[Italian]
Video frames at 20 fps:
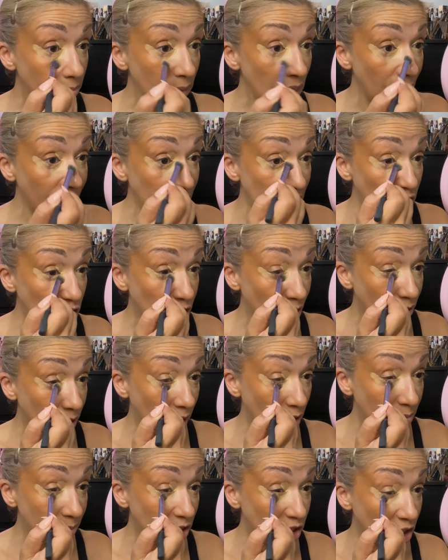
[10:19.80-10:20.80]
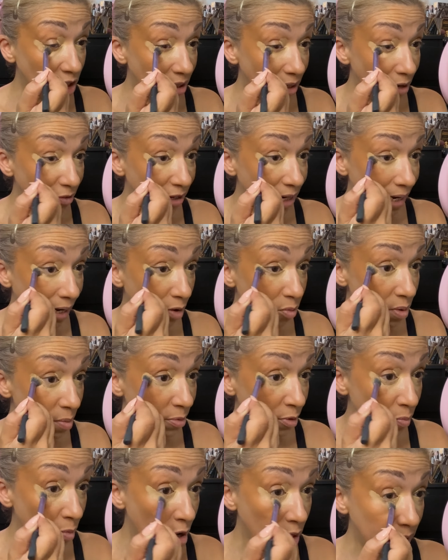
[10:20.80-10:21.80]
vi dicevo ho ricominciato a lavorare come
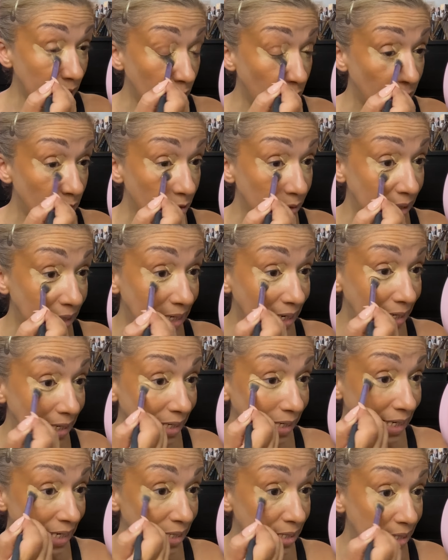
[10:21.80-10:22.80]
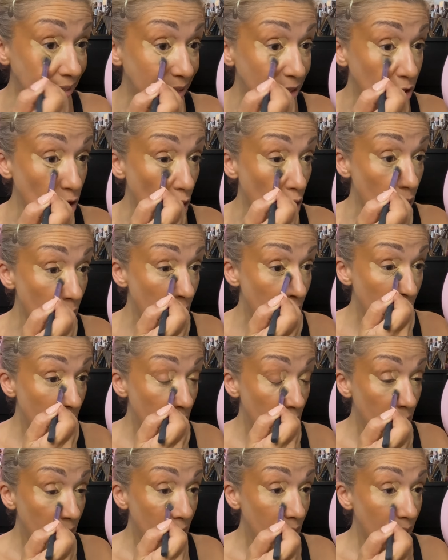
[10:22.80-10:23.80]
promoter ovviamente all'inizio
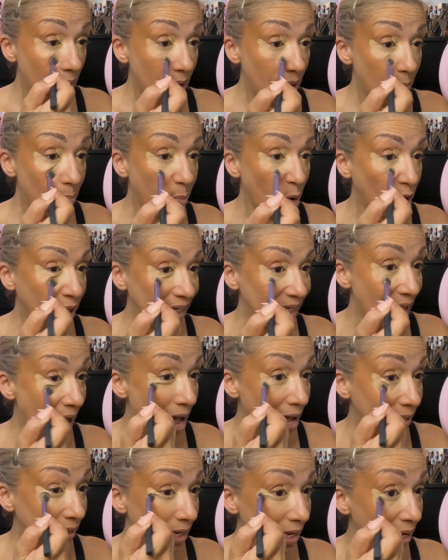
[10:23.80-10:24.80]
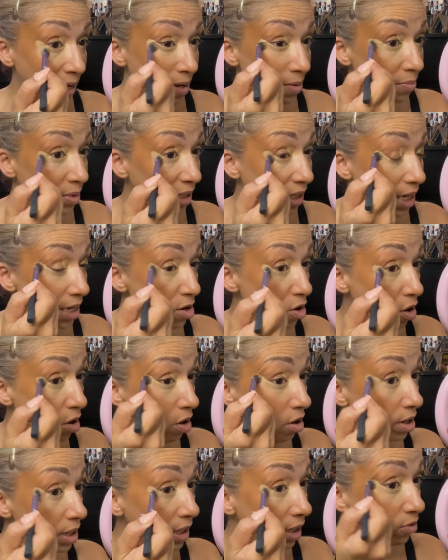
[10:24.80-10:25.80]
eh, poche date perché io
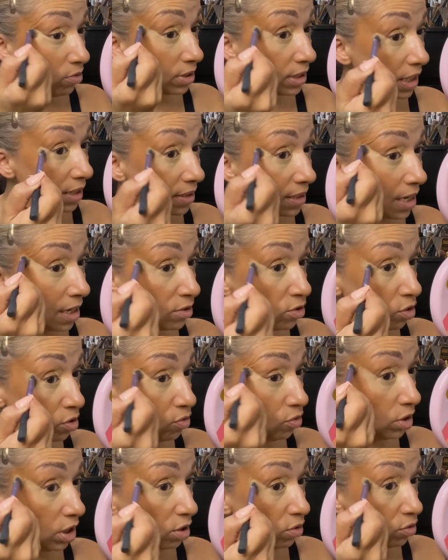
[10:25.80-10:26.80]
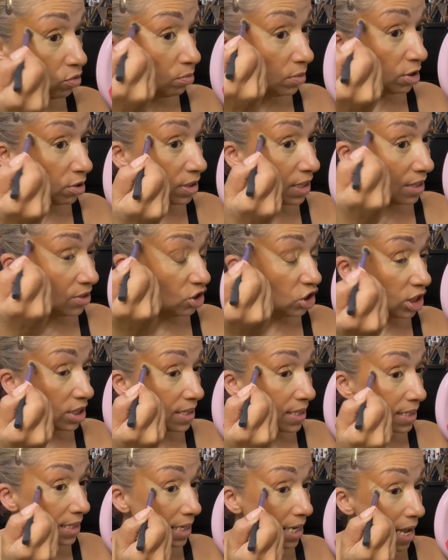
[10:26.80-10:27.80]
ho ricontattato l'unico numero di
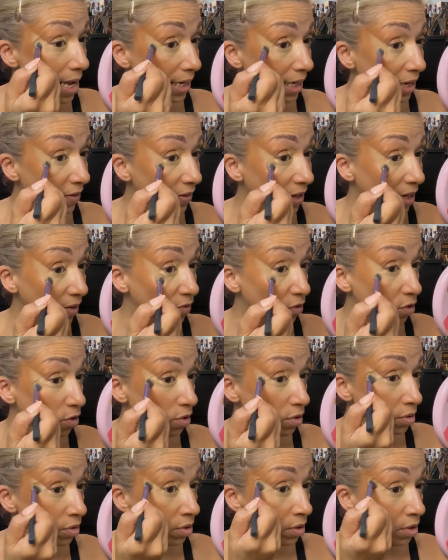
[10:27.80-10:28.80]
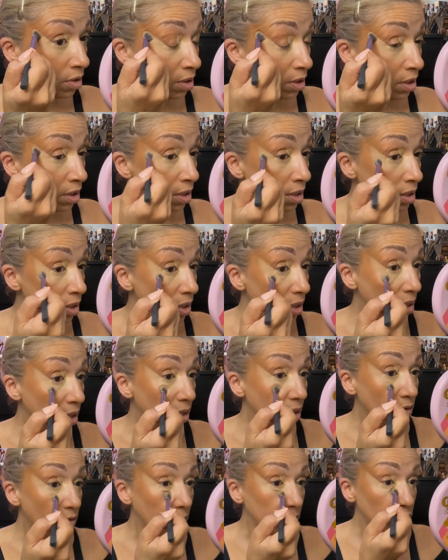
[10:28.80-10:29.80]
agenzia che avevo eh,
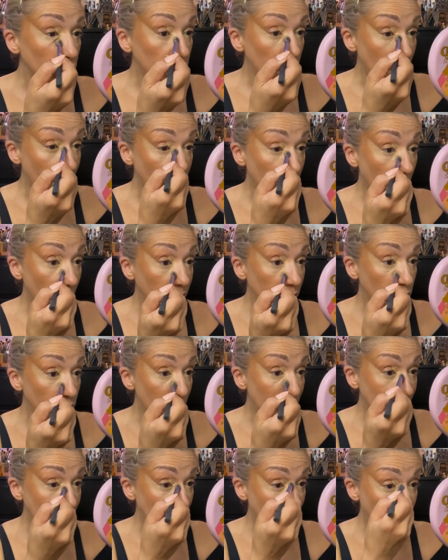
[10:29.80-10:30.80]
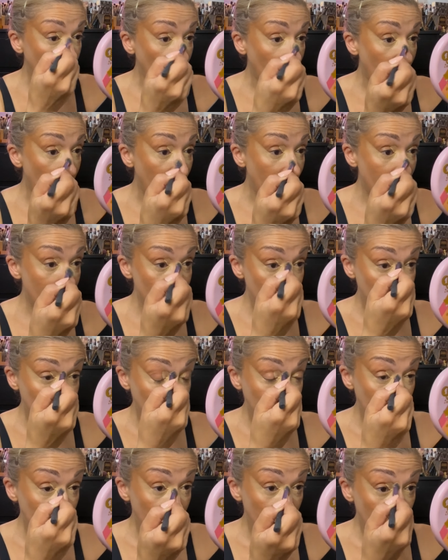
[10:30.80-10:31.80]
quando ci lavoravo due anni fa
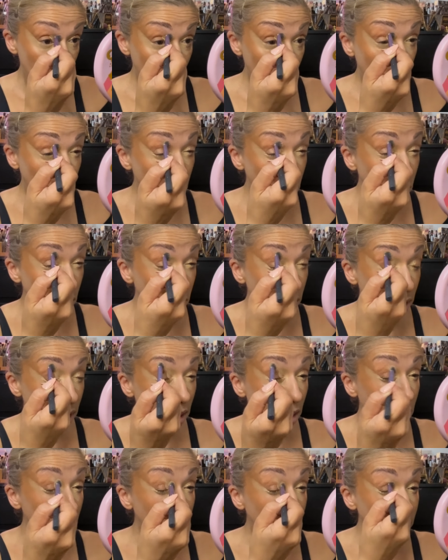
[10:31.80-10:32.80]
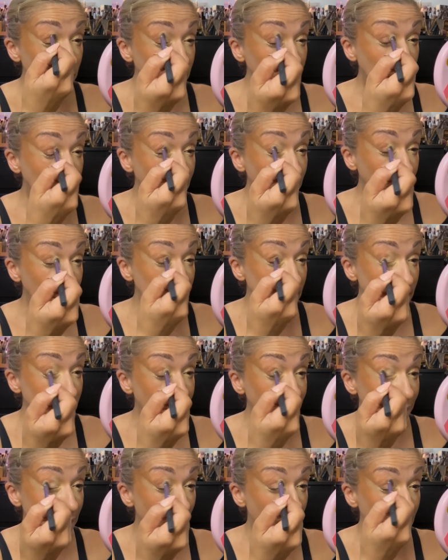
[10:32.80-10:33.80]
con ovviamente
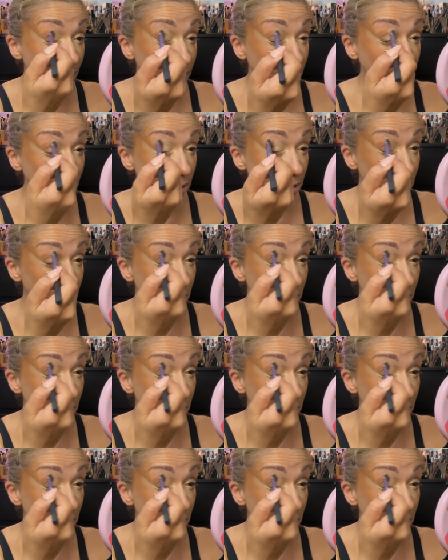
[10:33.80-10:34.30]
pochissime date